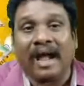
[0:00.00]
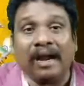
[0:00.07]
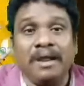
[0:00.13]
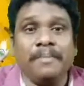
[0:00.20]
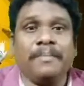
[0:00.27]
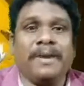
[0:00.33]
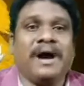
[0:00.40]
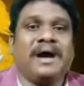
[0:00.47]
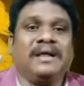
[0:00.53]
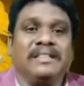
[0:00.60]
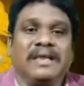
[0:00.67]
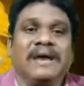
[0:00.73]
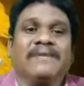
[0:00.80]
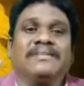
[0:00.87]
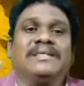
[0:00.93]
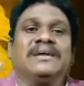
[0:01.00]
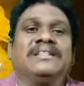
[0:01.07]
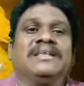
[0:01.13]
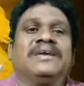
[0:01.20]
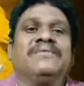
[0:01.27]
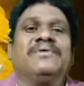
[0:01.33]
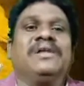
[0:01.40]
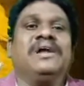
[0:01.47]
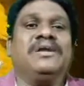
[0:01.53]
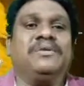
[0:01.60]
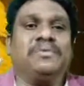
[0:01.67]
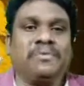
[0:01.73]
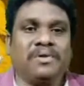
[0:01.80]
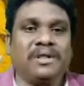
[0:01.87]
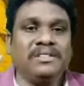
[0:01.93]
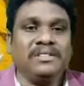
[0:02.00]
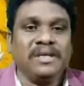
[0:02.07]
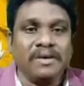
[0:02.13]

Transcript: అంటే మా దేవతా దేవులను కూడా